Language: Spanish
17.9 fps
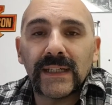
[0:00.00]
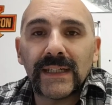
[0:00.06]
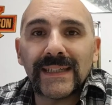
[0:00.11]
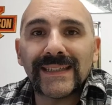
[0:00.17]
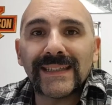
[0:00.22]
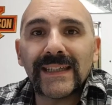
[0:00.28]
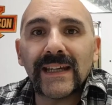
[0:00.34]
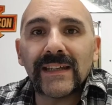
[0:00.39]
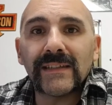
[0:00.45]

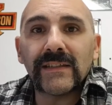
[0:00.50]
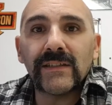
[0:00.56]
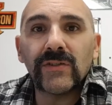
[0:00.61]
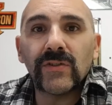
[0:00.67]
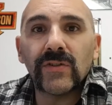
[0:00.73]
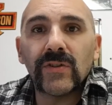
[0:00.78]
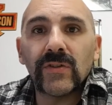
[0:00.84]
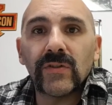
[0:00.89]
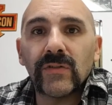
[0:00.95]
Ese
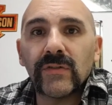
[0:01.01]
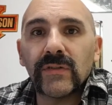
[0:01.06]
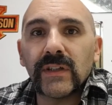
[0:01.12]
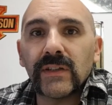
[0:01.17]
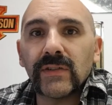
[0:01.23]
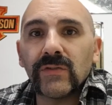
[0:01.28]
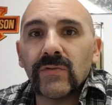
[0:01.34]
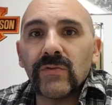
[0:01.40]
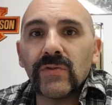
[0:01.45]
ácido
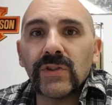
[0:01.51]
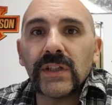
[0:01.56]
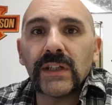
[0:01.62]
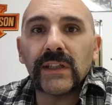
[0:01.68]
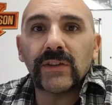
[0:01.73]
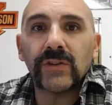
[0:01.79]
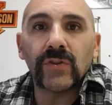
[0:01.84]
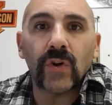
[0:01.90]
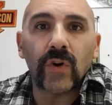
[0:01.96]

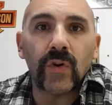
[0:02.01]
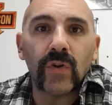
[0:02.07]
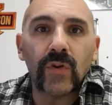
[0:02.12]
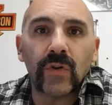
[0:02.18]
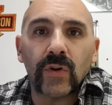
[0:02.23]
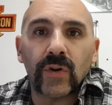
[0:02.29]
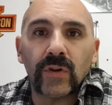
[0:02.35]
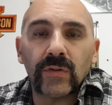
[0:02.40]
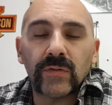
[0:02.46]
destruye
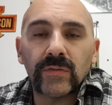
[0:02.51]
todo,